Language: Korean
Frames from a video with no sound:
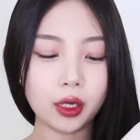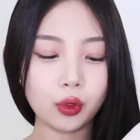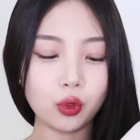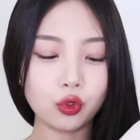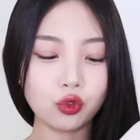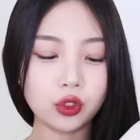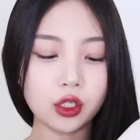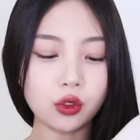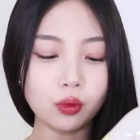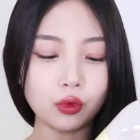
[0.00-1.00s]
발효
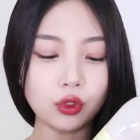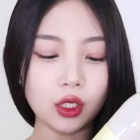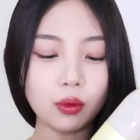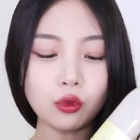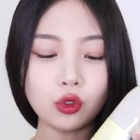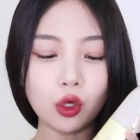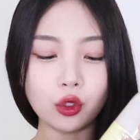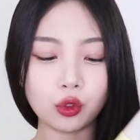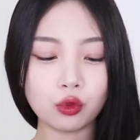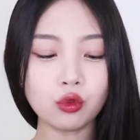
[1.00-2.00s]
유자 성분이
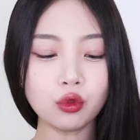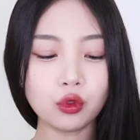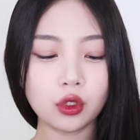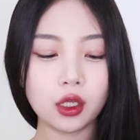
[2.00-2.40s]
함유되어 있고